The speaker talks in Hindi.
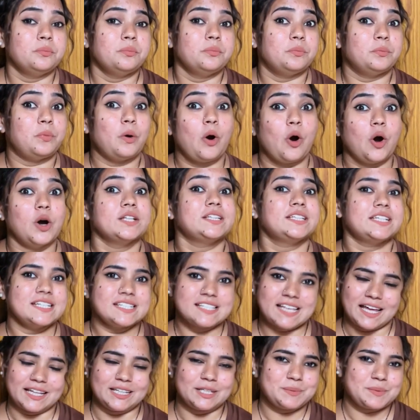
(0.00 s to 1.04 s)
बहुत ही
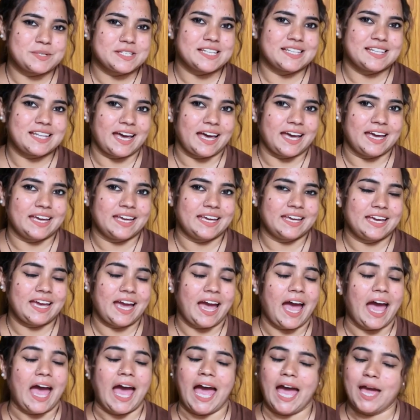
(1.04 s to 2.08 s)
ज्यादा पसंद आएगी
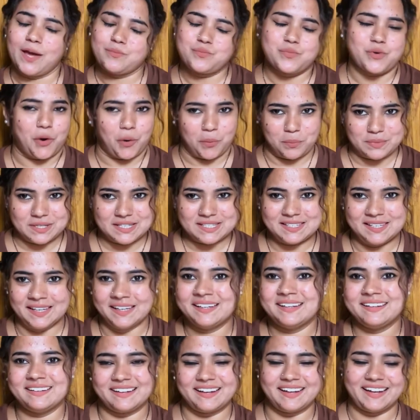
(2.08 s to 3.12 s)
आई प्रोमिस
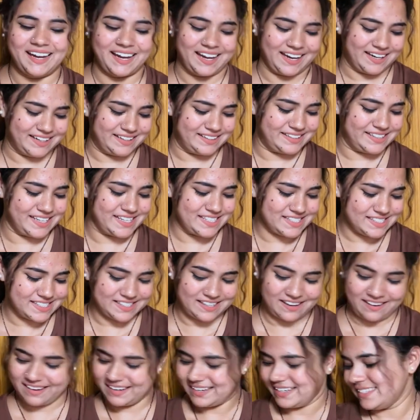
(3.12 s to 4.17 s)
एंड यस
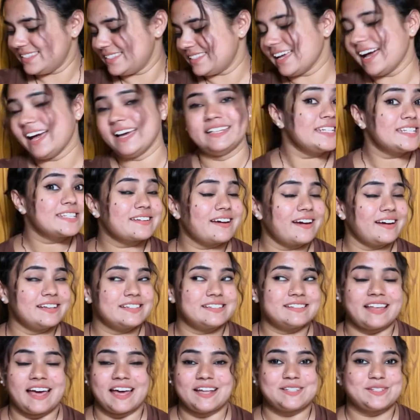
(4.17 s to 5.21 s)
गाइज आई गाइज
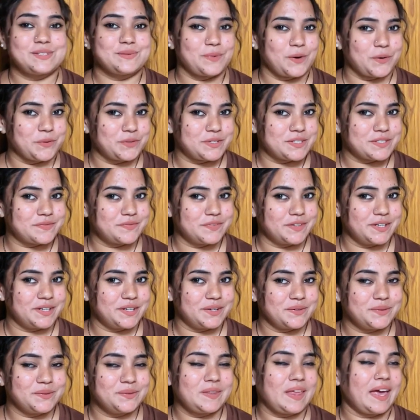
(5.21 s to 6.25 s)
दैट्स अबाउट दिस
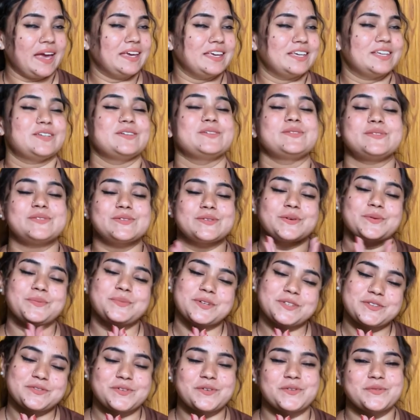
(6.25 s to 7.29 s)
वीडियो थैंक यू सो
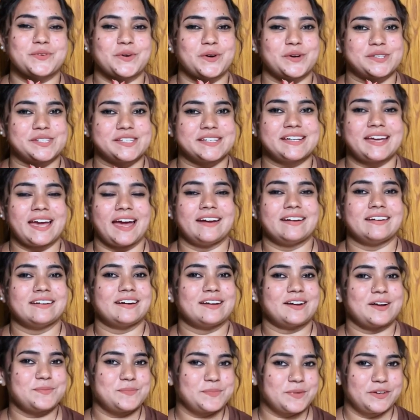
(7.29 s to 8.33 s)
मच फॉर वॉचिंग एंड
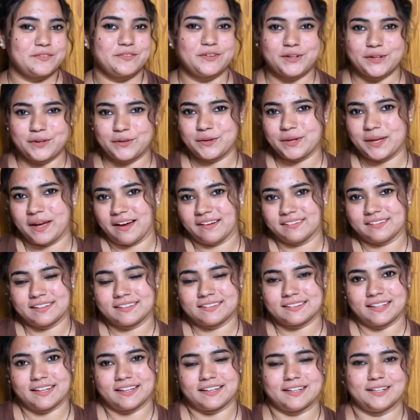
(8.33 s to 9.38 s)
अगर आप मेरी वीडियो को यहाँ तक
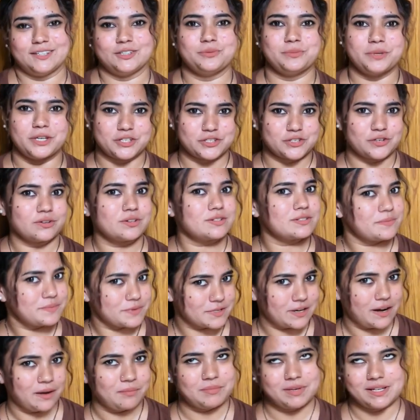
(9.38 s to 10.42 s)
देख रहे हैं तो मेक श्योर टू
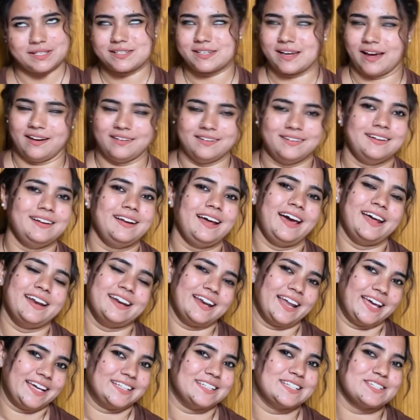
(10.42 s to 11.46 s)
सब्सक्राइब माई चैनल एंड
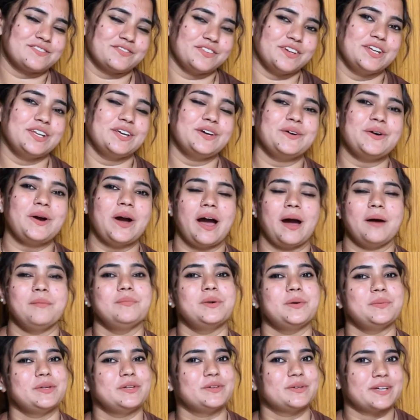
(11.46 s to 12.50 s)
लाइक दिस वीडियो अब
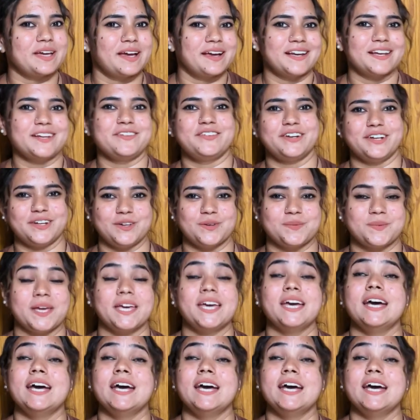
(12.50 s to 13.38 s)
मैं मिलूंगी अगली वीडियो में